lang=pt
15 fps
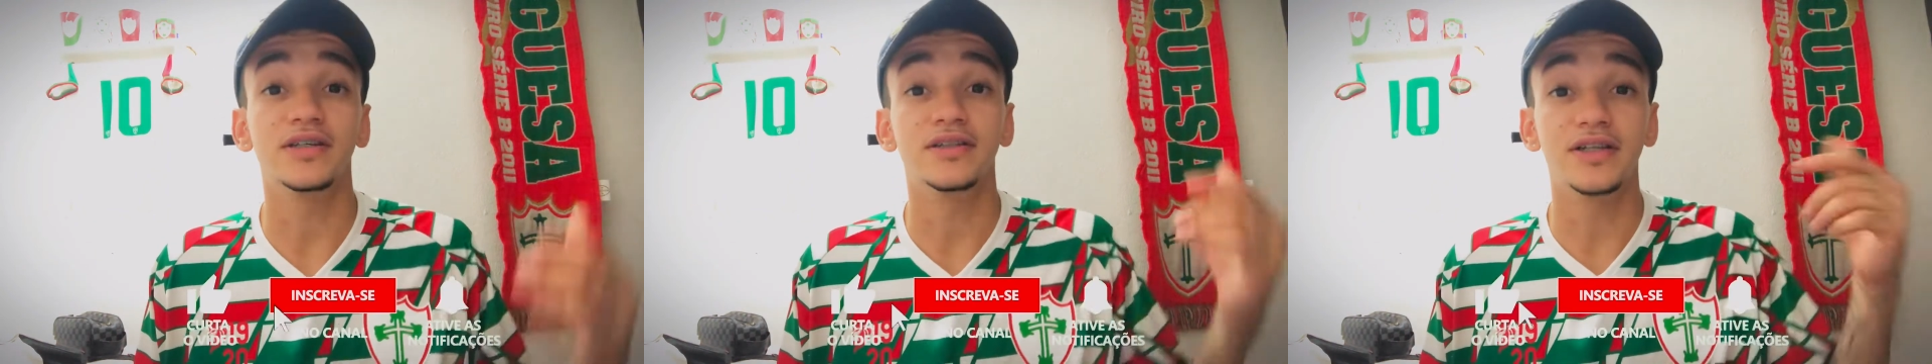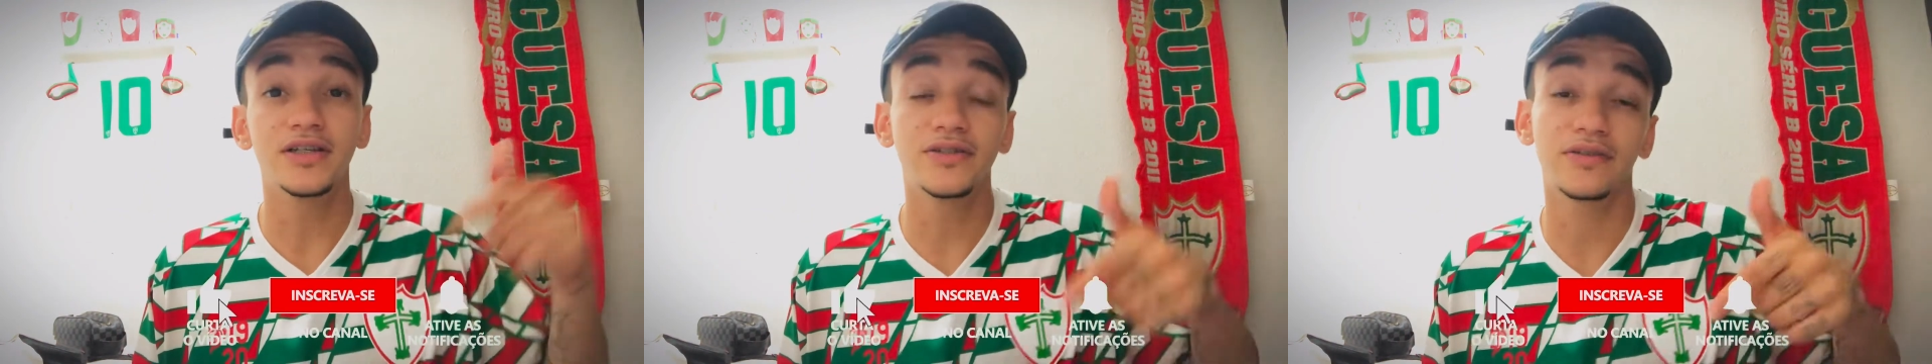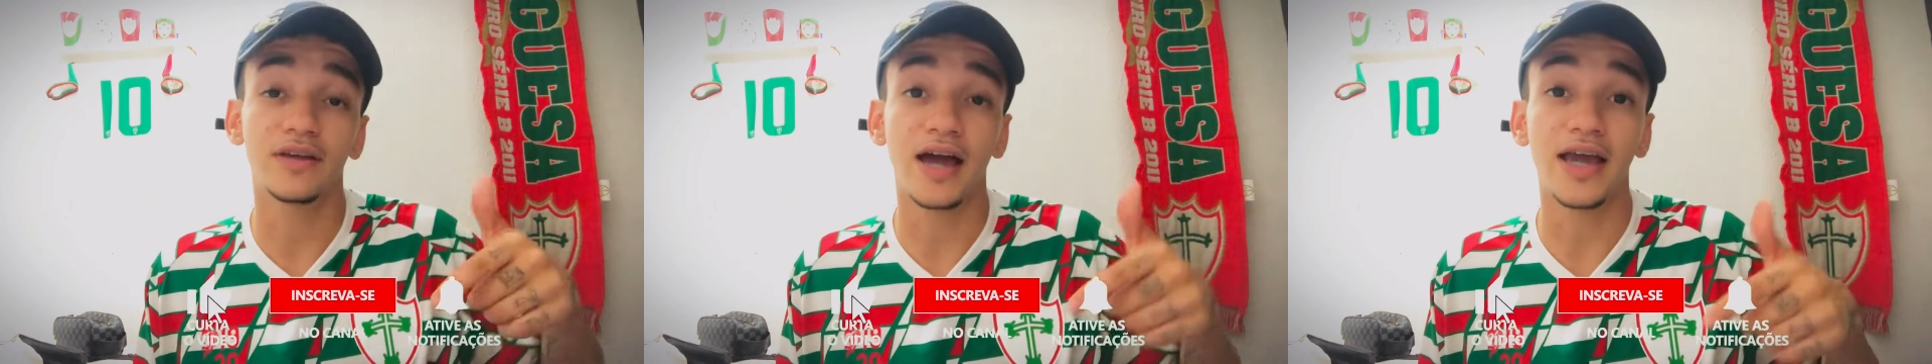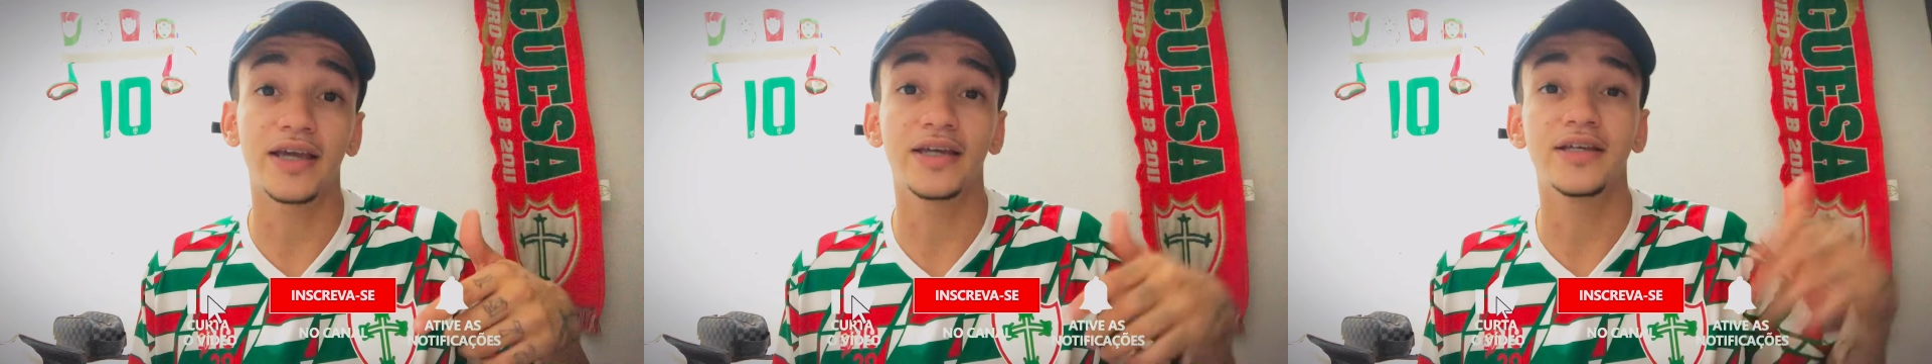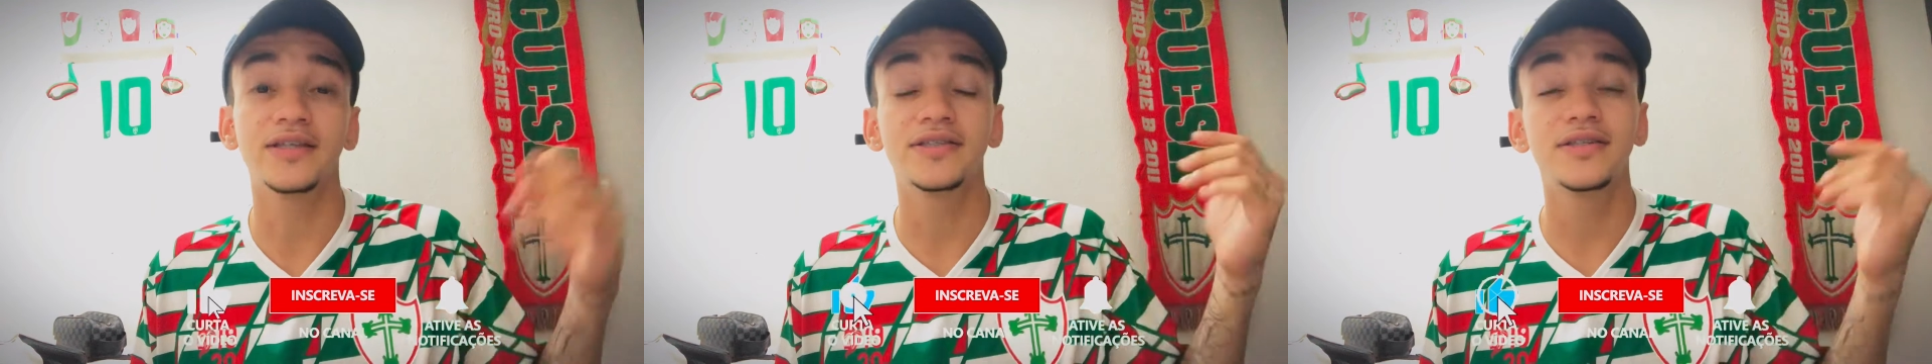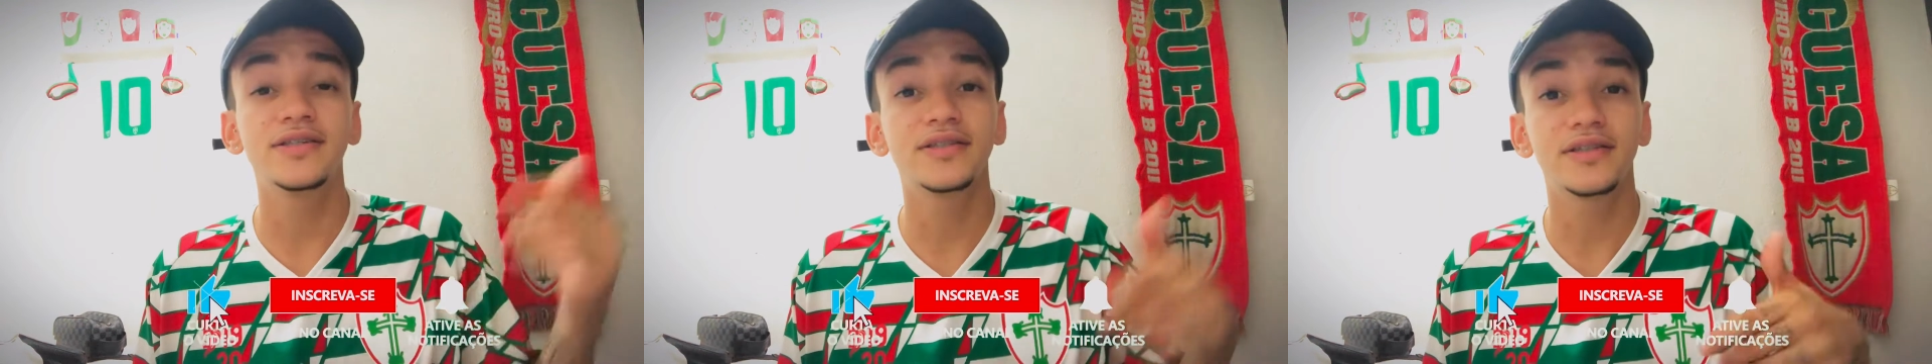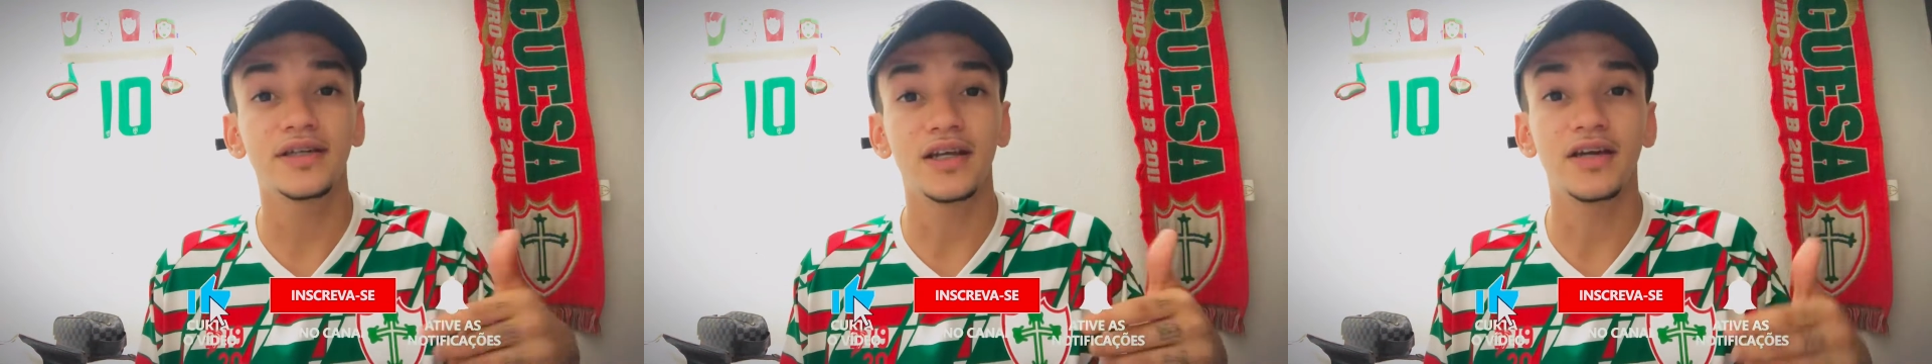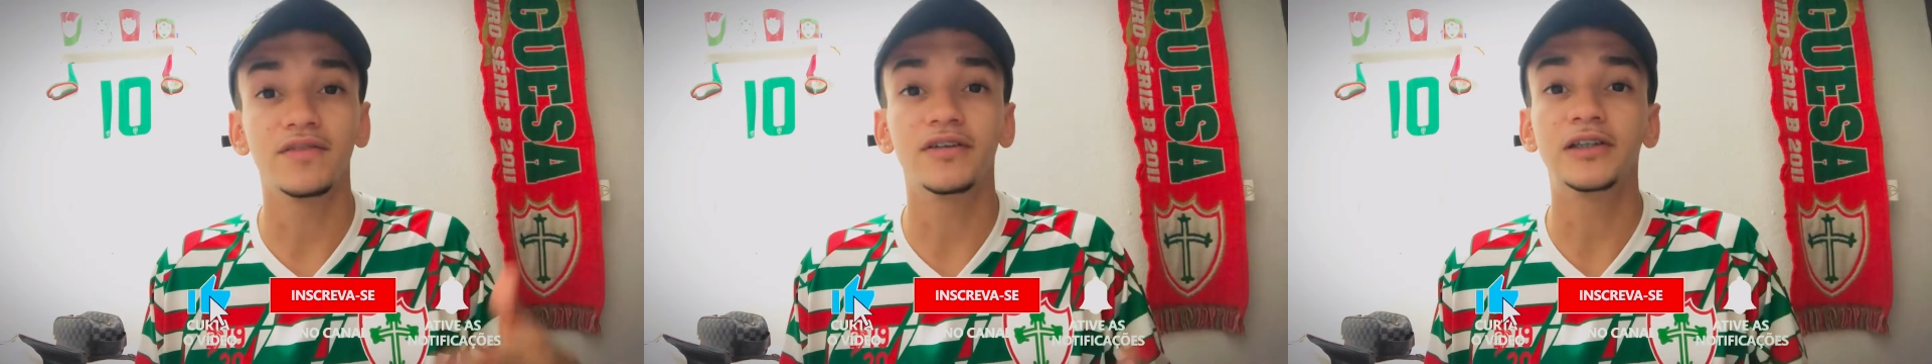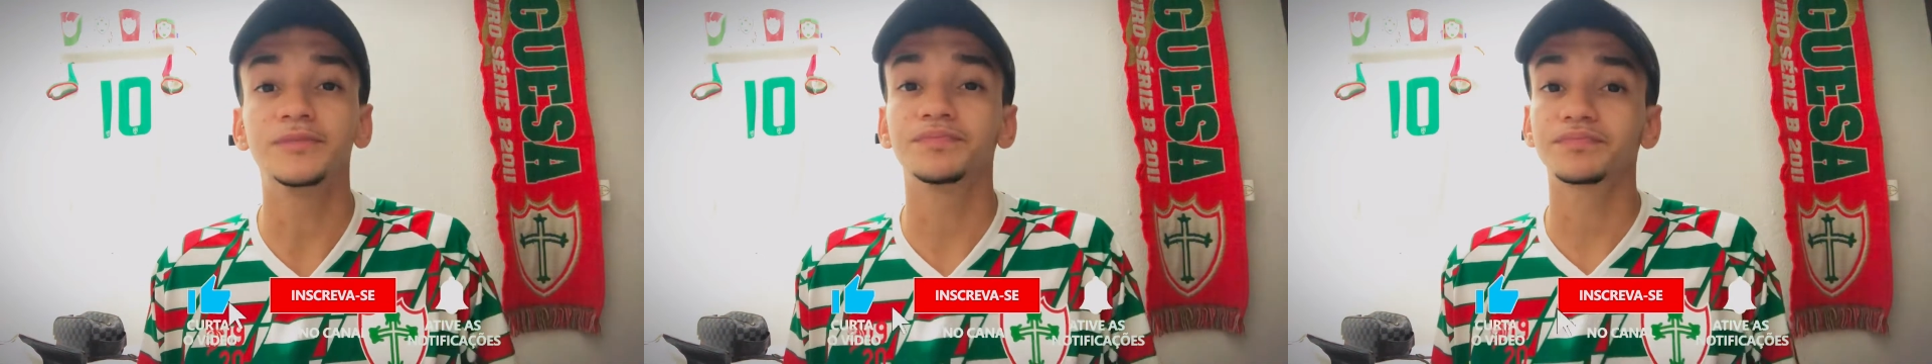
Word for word: deixe o like, se inscreva,